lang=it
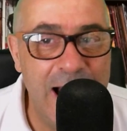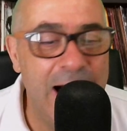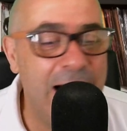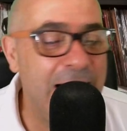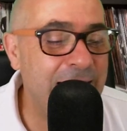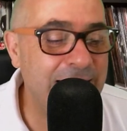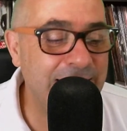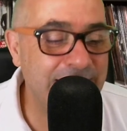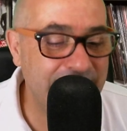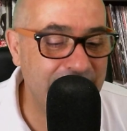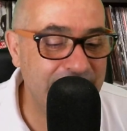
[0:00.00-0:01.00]

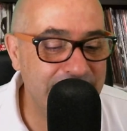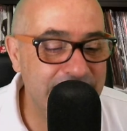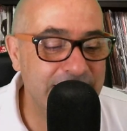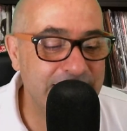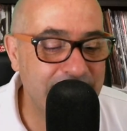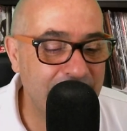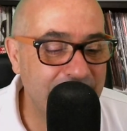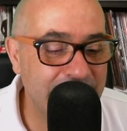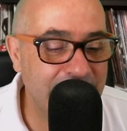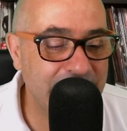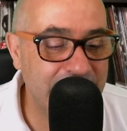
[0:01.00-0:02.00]
arte. Da,
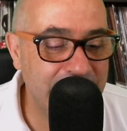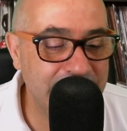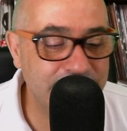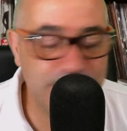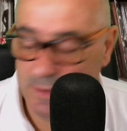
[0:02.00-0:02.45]
da, da.